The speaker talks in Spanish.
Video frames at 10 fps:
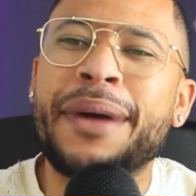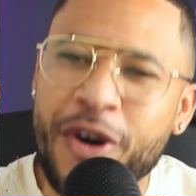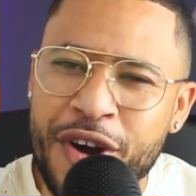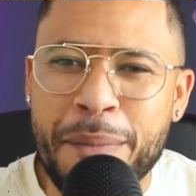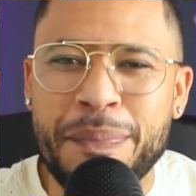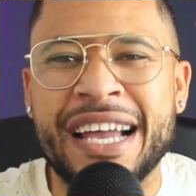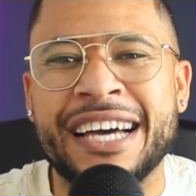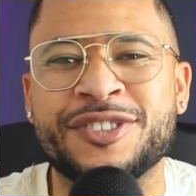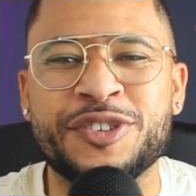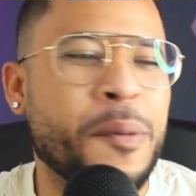mejor
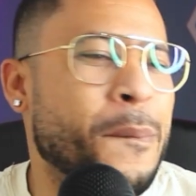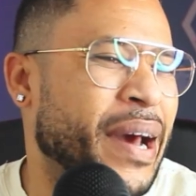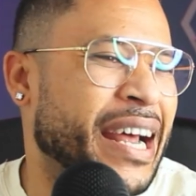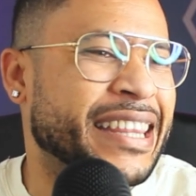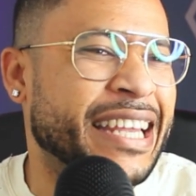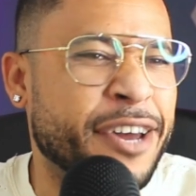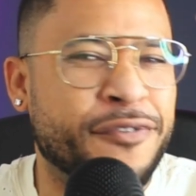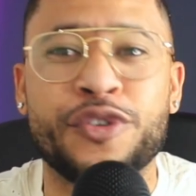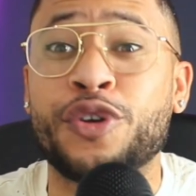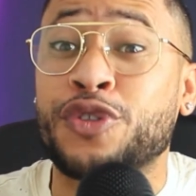aplicación para
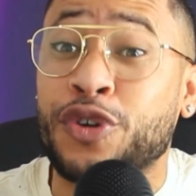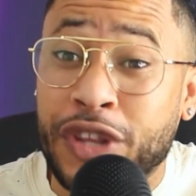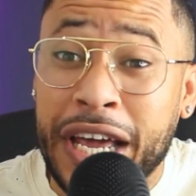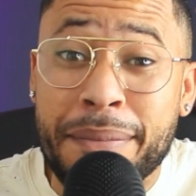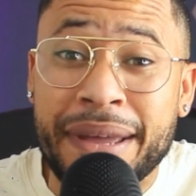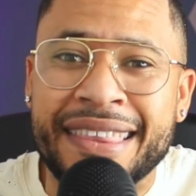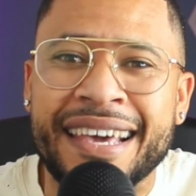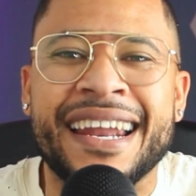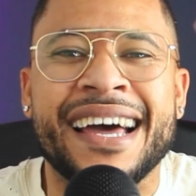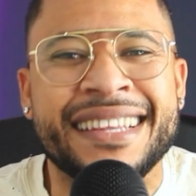teléfono
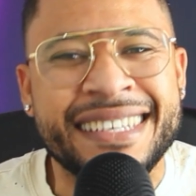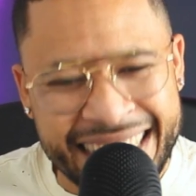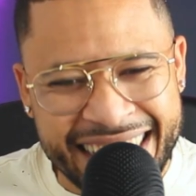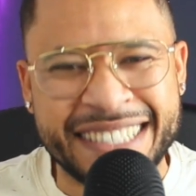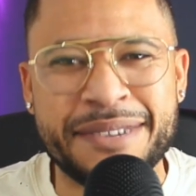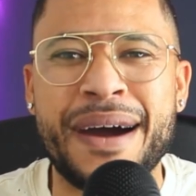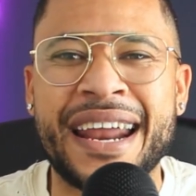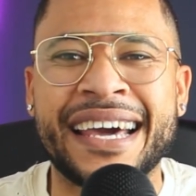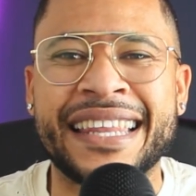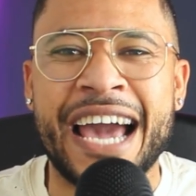totalmente gratis y sin
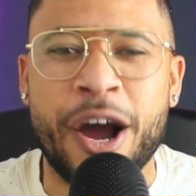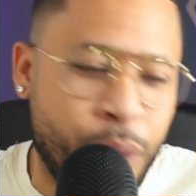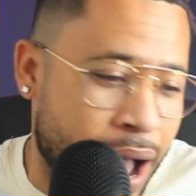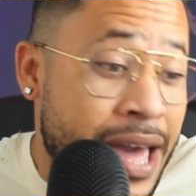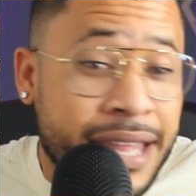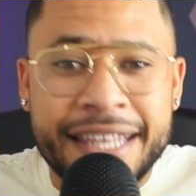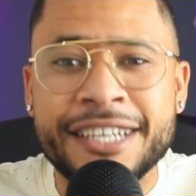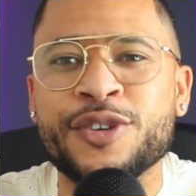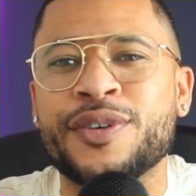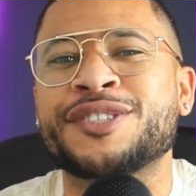marca de agua.
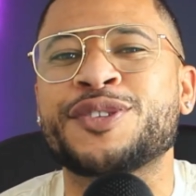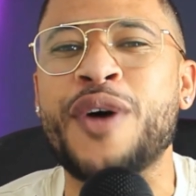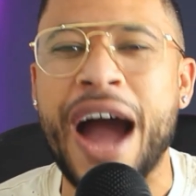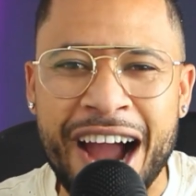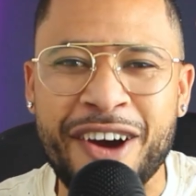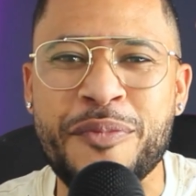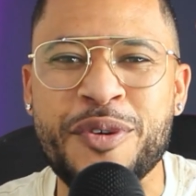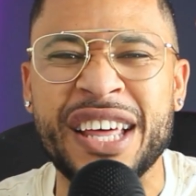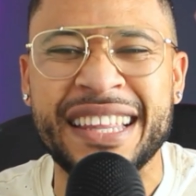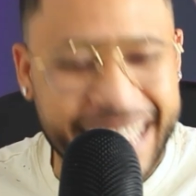Dicho esto,
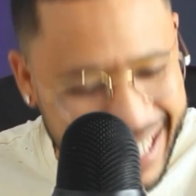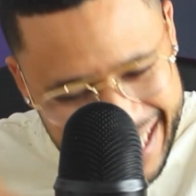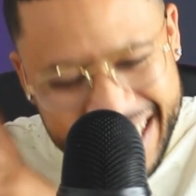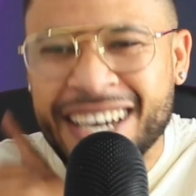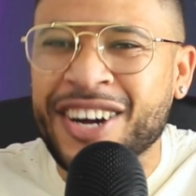acomódate y